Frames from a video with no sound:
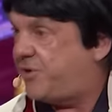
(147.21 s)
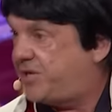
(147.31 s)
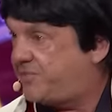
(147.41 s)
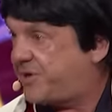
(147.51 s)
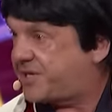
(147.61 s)
mon
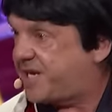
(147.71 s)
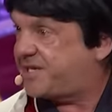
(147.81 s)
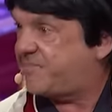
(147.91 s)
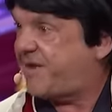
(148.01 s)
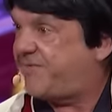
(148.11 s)
hypothèse
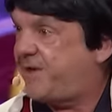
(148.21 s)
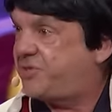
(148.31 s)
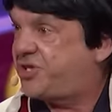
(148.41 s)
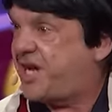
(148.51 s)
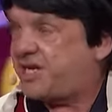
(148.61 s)
avec ma femme
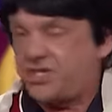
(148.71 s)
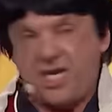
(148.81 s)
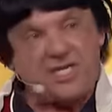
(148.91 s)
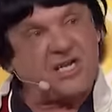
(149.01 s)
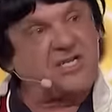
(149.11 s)
Ginette.
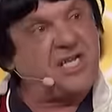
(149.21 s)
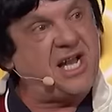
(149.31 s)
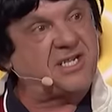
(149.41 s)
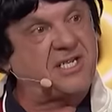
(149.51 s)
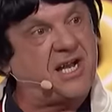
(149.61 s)
J'ai interdit
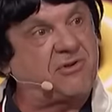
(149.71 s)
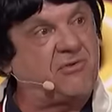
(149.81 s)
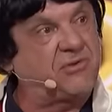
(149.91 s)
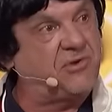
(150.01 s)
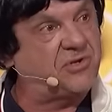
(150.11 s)
l'accès à
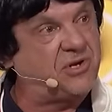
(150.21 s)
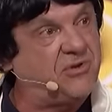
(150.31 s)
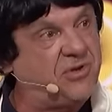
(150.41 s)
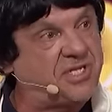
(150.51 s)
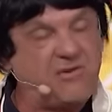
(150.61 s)
tondeuse le
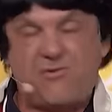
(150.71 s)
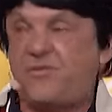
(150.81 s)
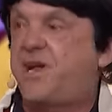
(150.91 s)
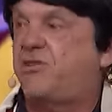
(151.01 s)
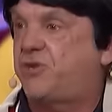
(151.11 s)
lundi, au
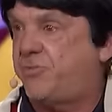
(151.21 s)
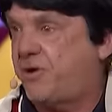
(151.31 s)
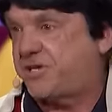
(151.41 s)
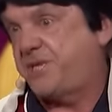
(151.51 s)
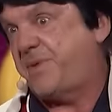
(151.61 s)
vidange le
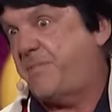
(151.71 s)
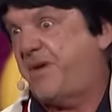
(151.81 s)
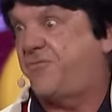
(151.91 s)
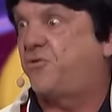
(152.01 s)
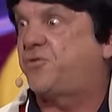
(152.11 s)
mardi, par
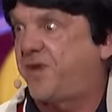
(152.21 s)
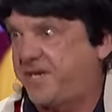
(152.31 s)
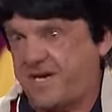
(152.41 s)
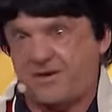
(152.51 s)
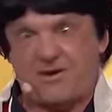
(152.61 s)
ma fourche
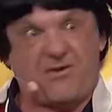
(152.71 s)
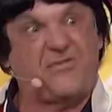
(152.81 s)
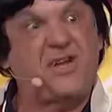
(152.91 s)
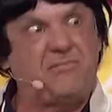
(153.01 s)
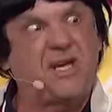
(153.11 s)
24 heures.
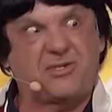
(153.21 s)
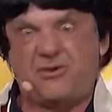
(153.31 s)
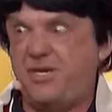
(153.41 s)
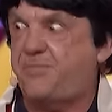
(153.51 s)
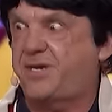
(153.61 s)
Finalement,
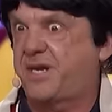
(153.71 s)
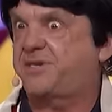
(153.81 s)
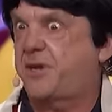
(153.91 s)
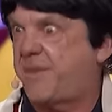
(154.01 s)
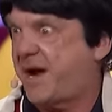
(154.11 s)
c'est une
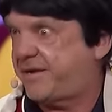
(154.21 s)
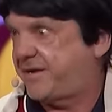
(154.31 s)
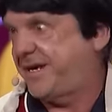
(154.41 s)
hypothèse de marde.